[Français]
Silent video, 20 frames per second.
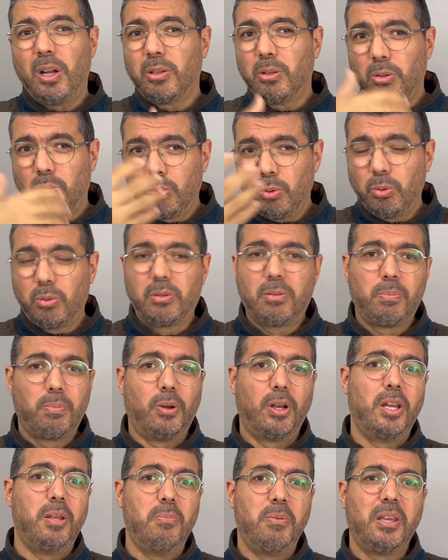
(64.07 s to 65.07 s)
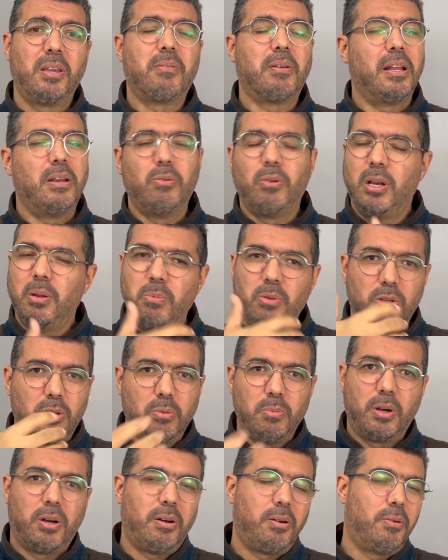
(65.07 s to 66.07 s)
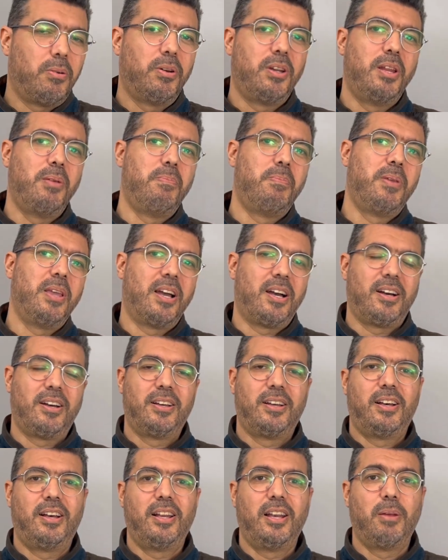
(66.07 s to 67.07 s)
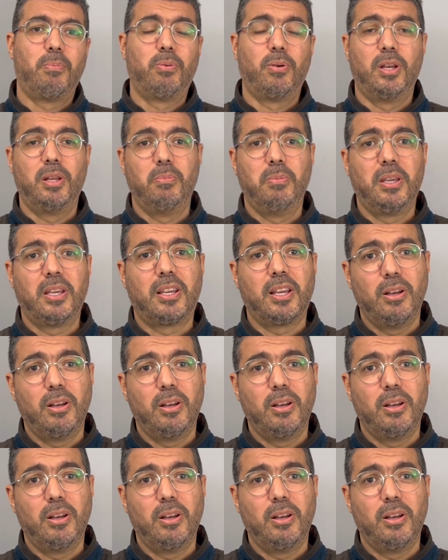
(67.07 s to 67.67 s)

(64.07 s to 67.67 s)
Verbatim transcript: de toute polémique. Nous, les musulmans, on aime bien hein, la polémique.